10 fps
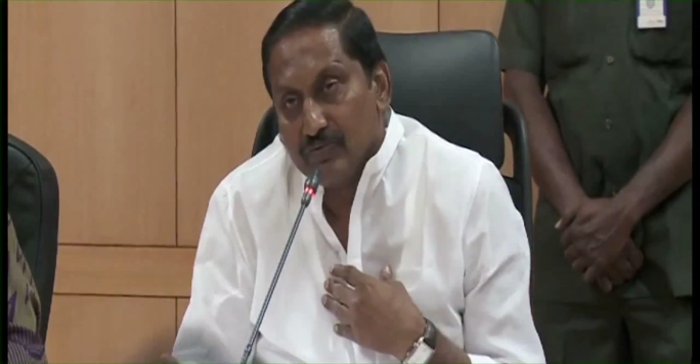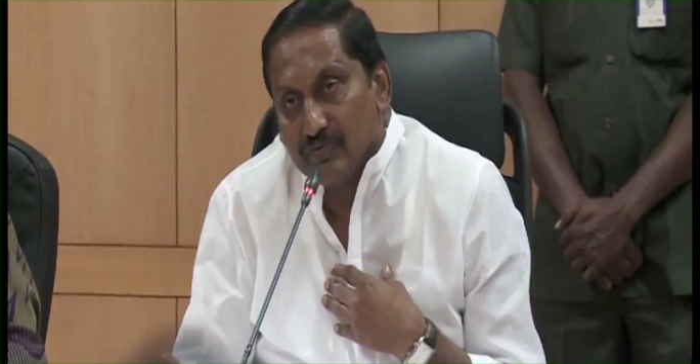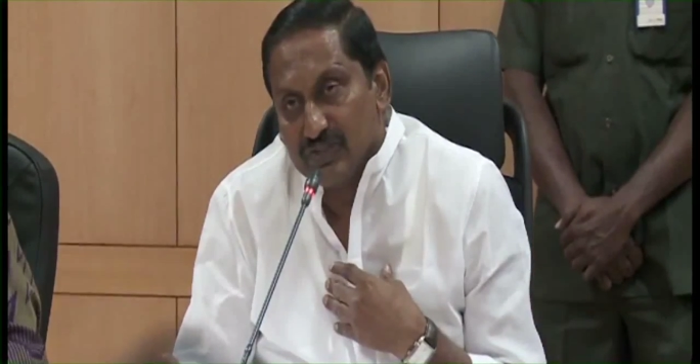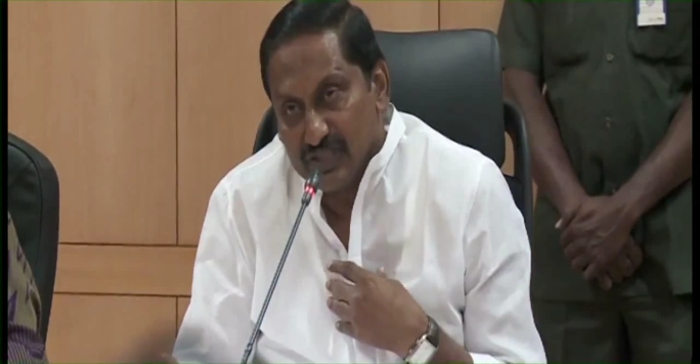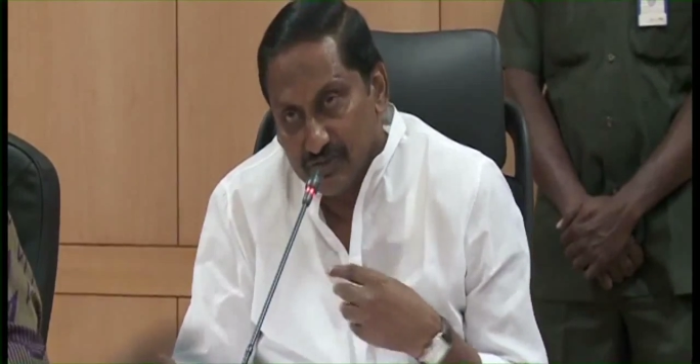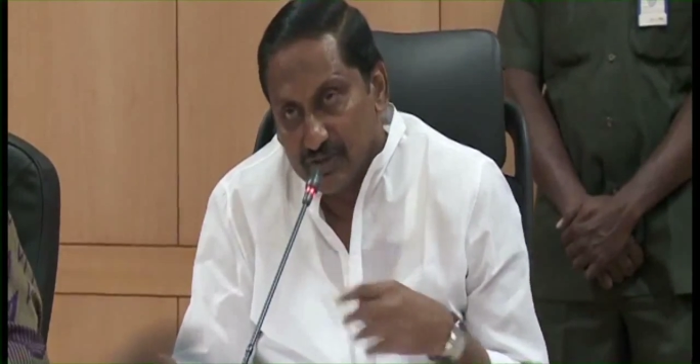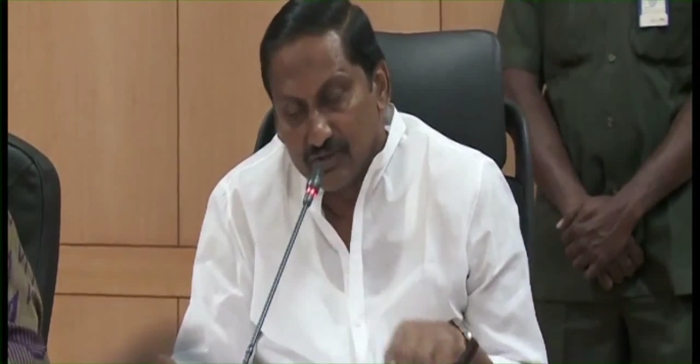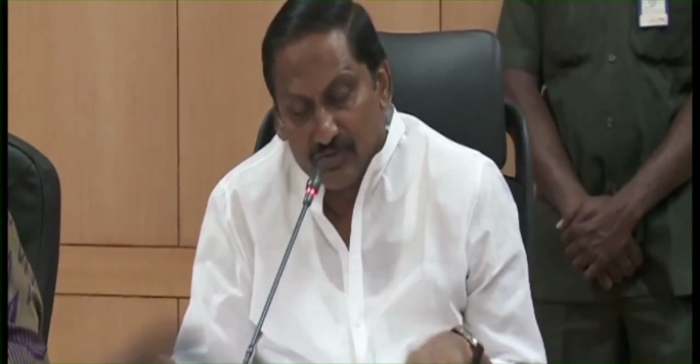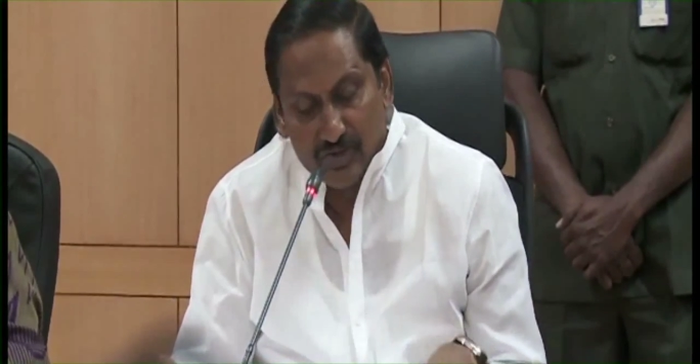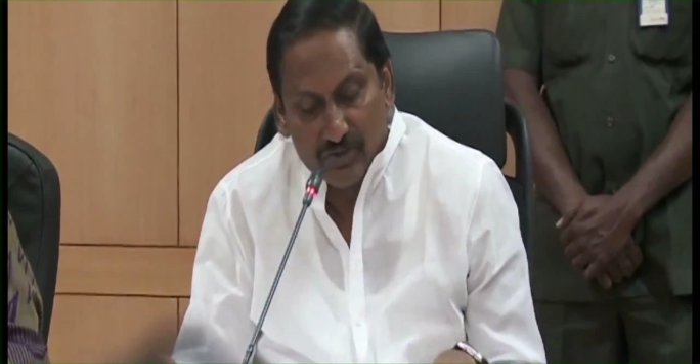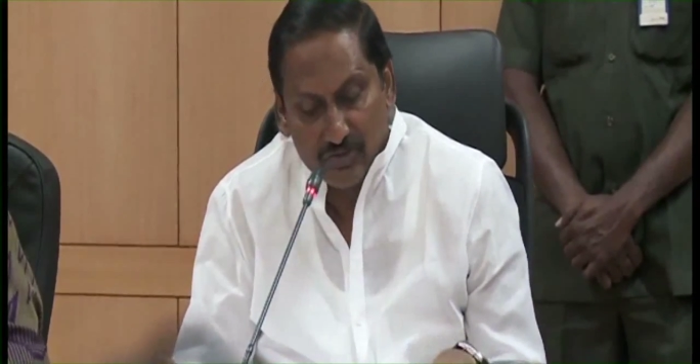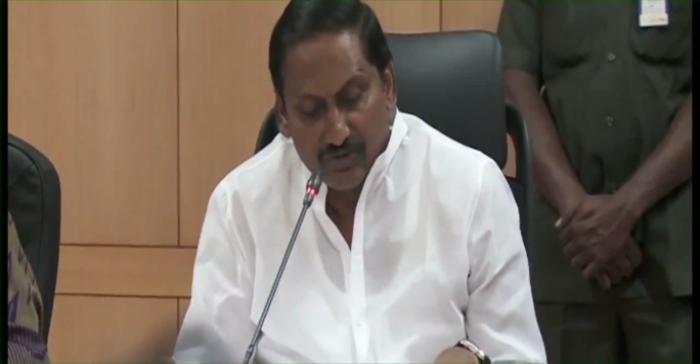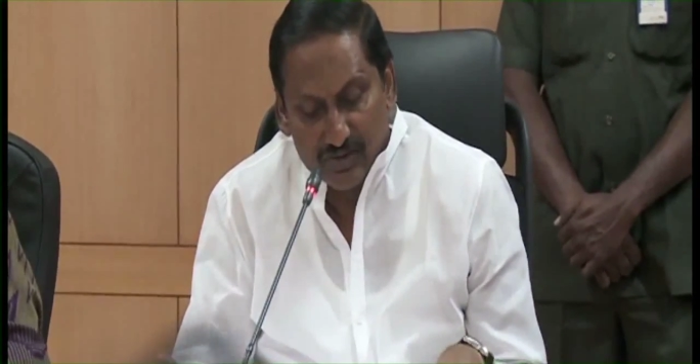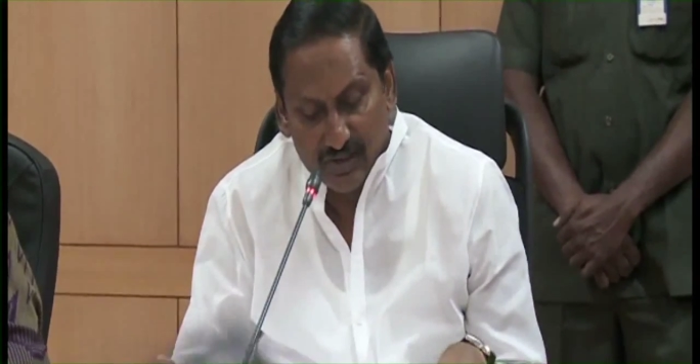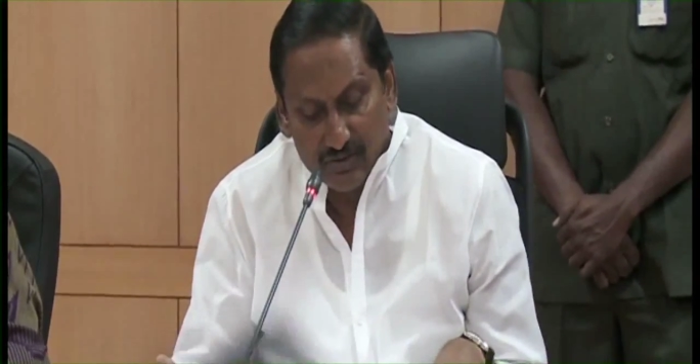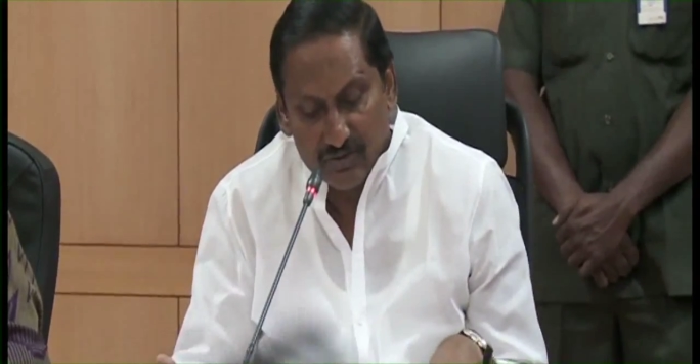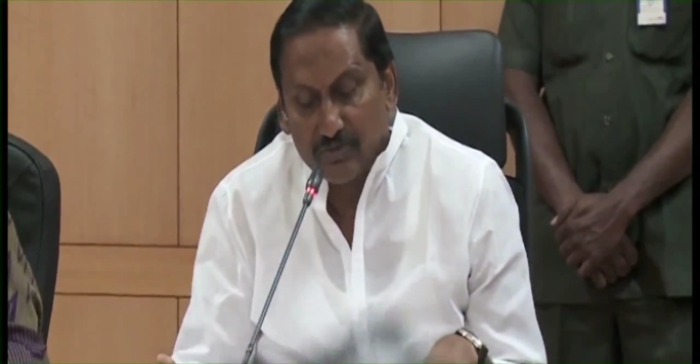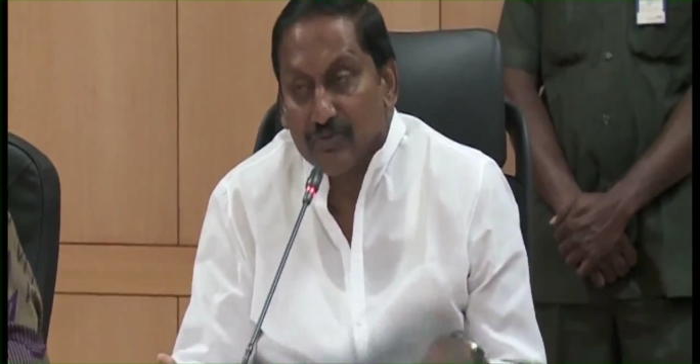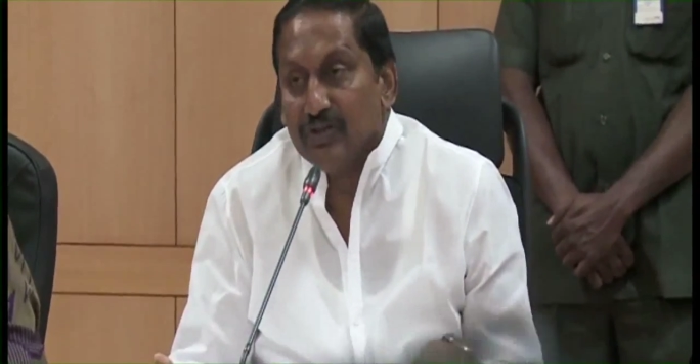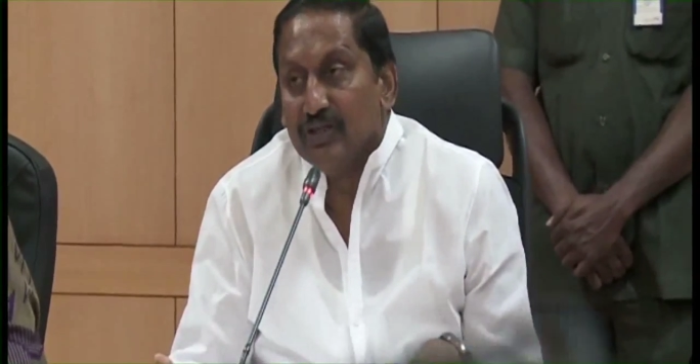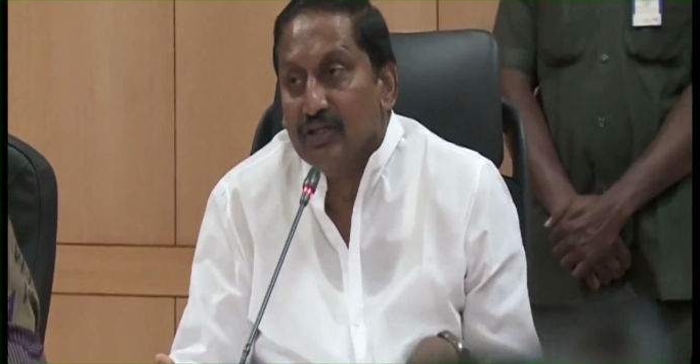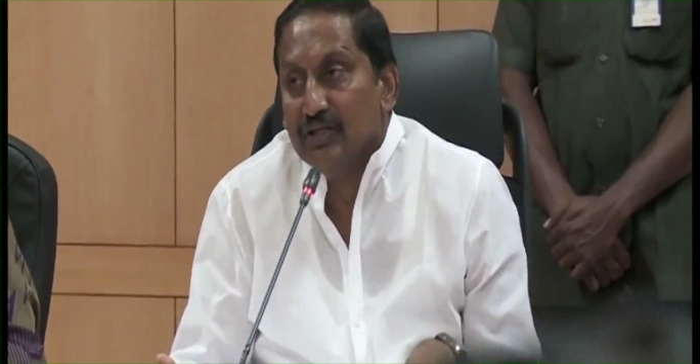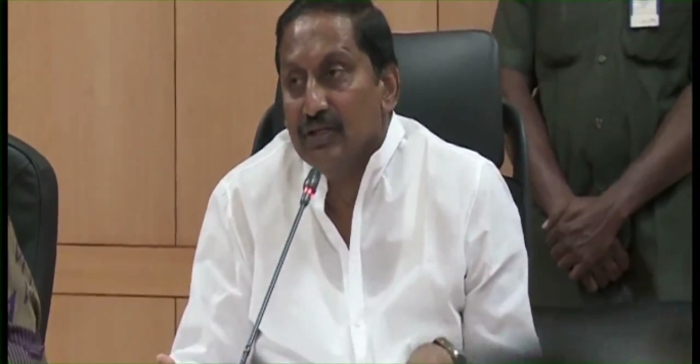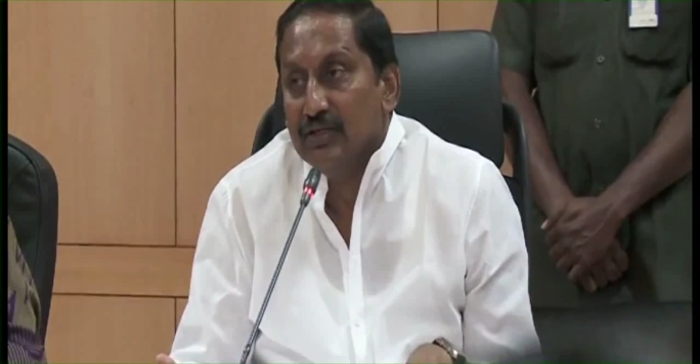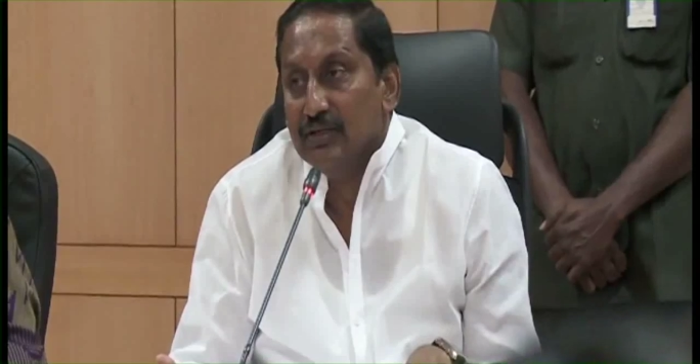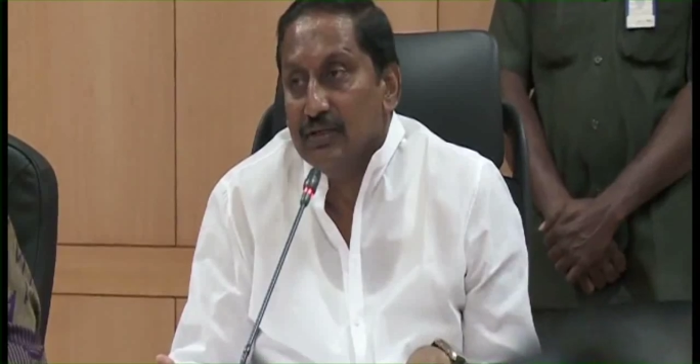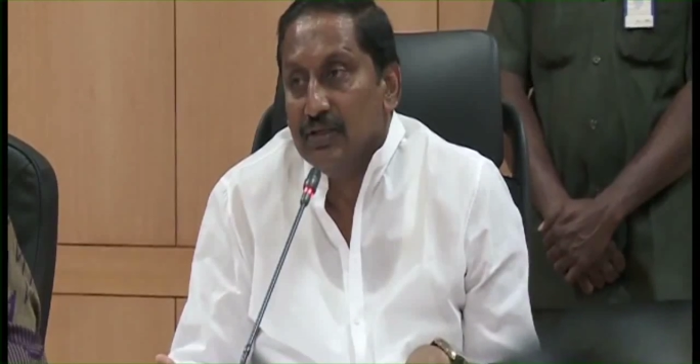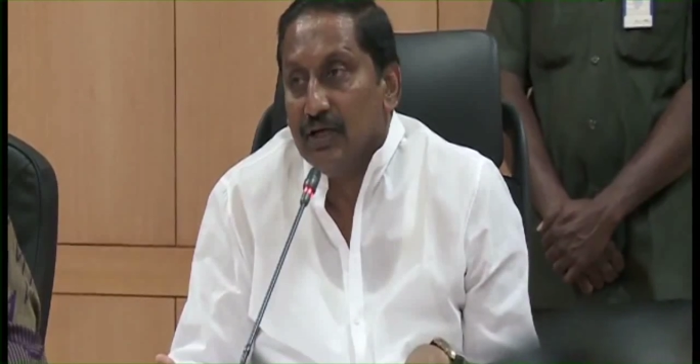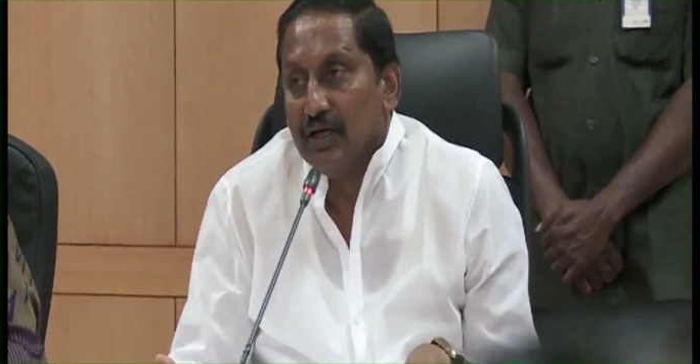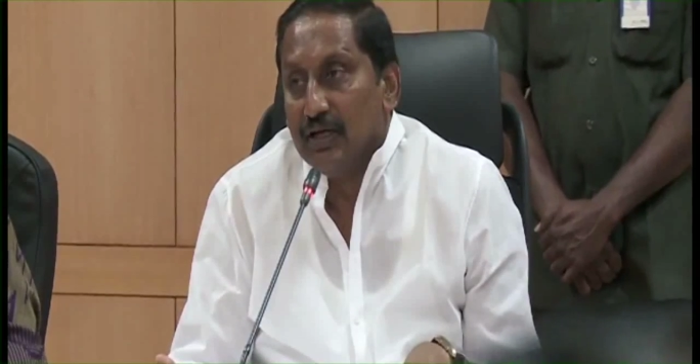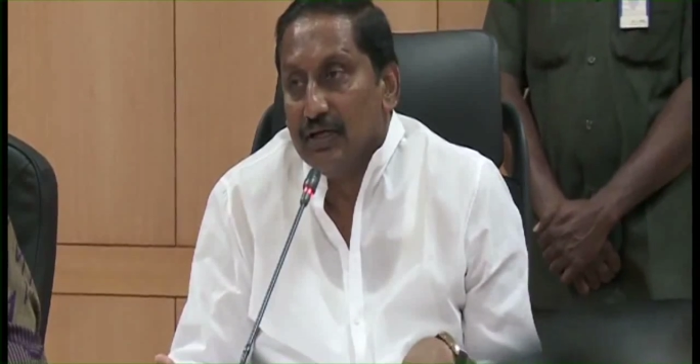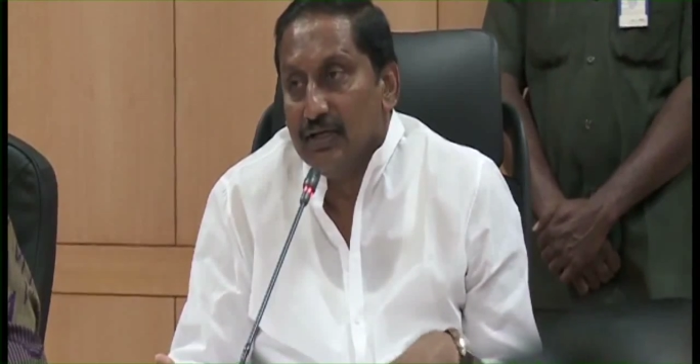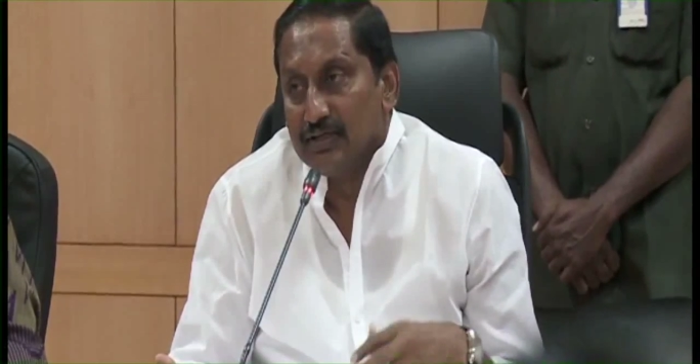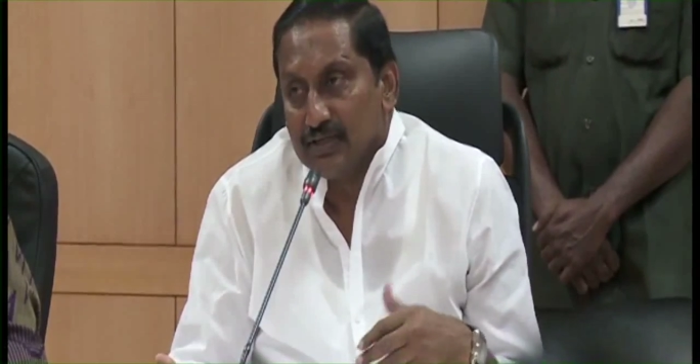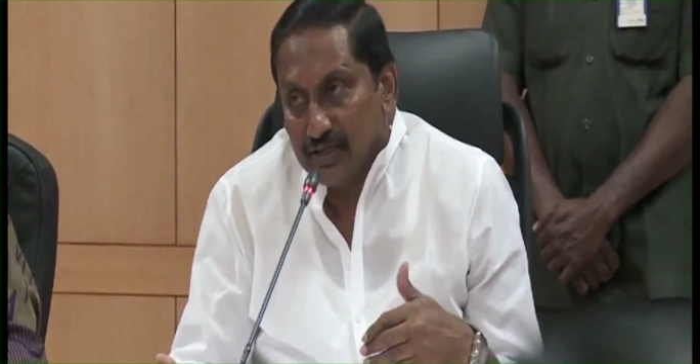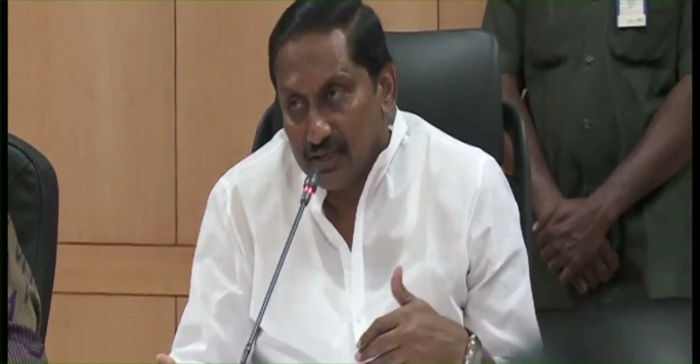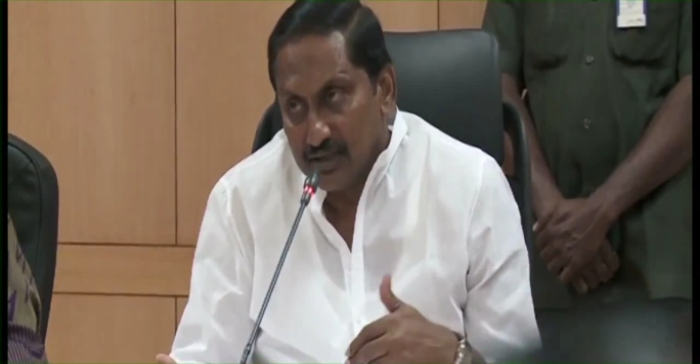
మాట్లాడిన వారిపై చర్యలుంటాయన్నారు హిందూ దేవుళ్లపై ఓవైసీ చేసిన